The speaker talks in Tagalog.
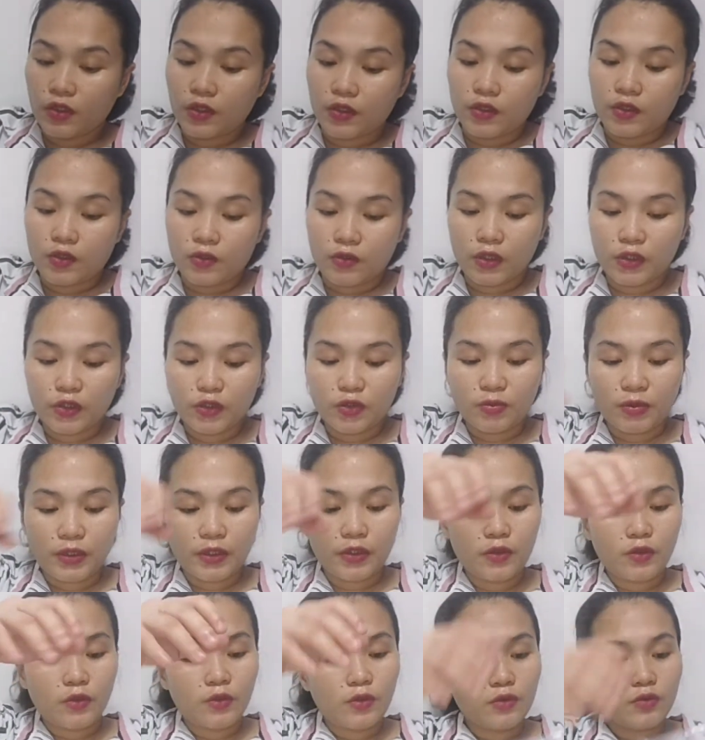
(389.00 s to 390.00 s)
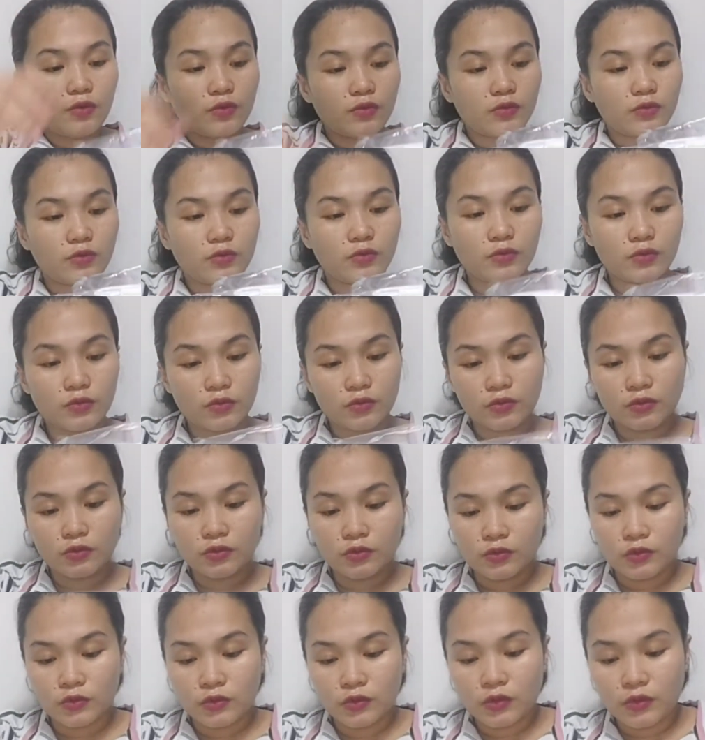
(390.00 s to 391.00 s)
kung ano ba yung
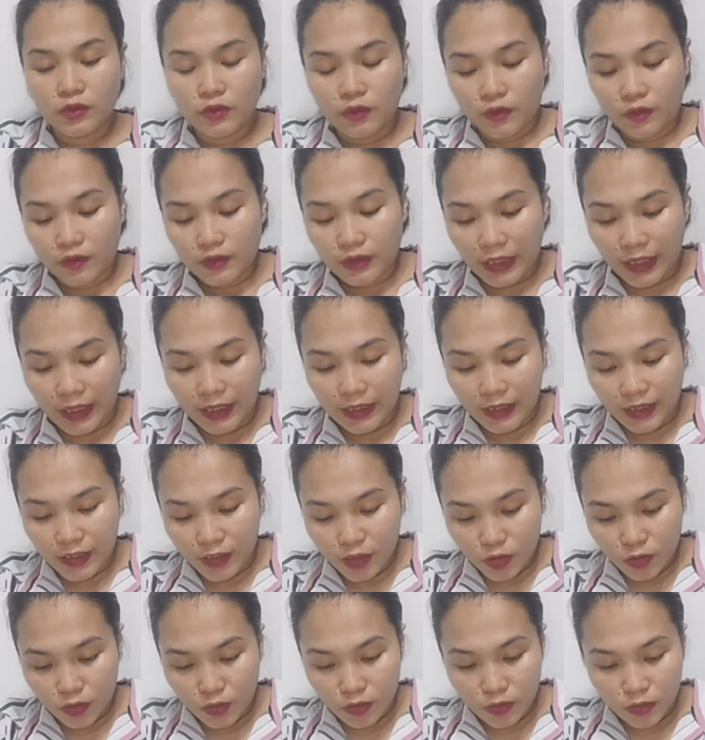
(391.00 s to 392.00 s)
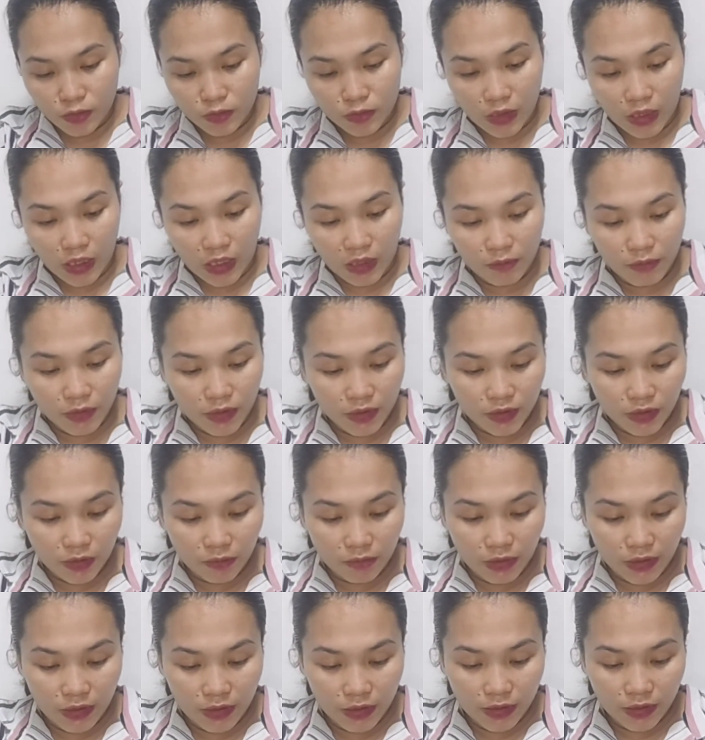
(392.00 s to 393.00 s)
tela nung aming
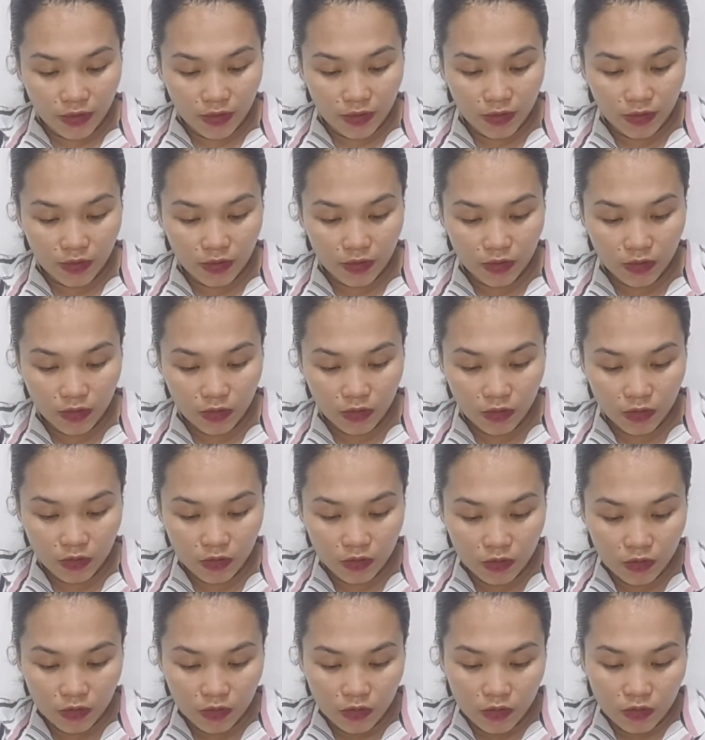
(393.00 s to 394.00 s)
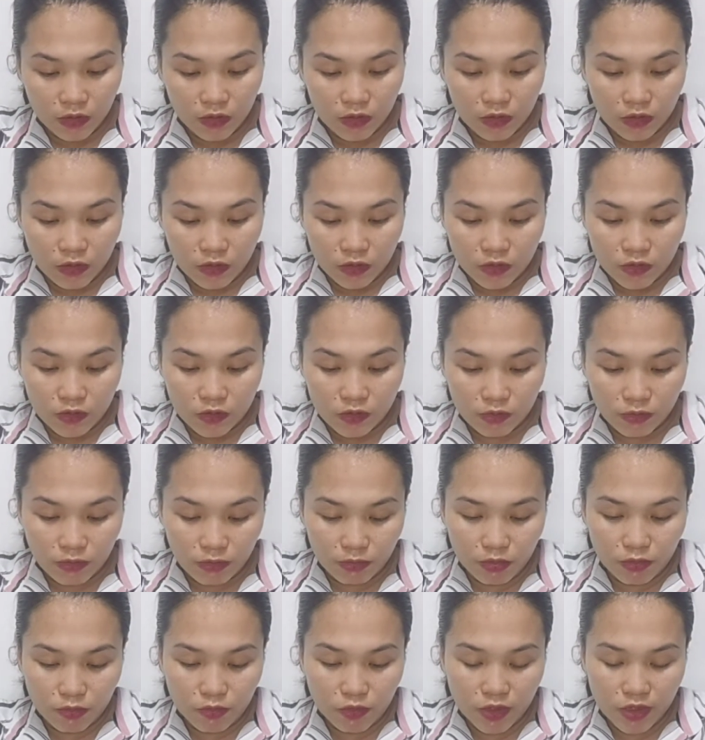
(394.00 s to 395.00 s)
nabili. So,
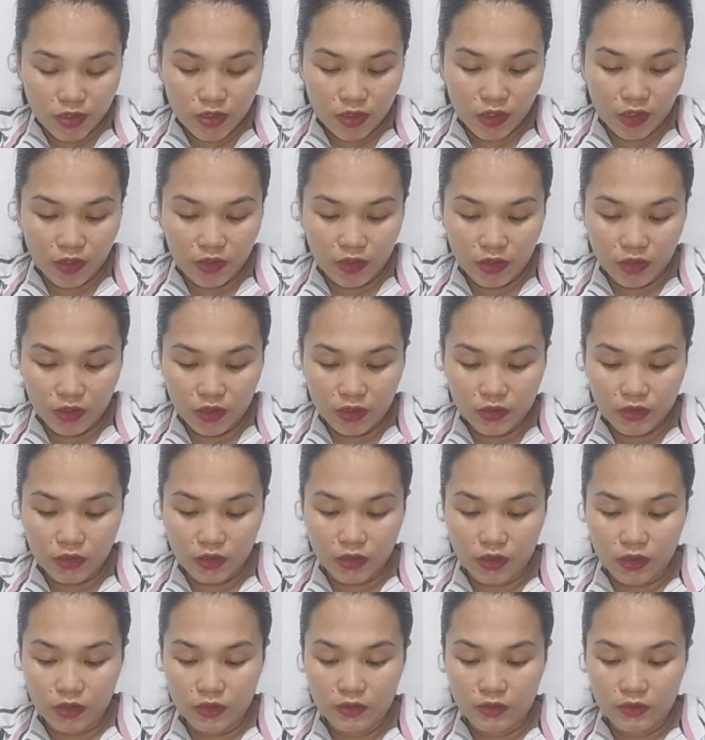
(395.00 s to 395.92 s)
magbubukas tayo ng isa.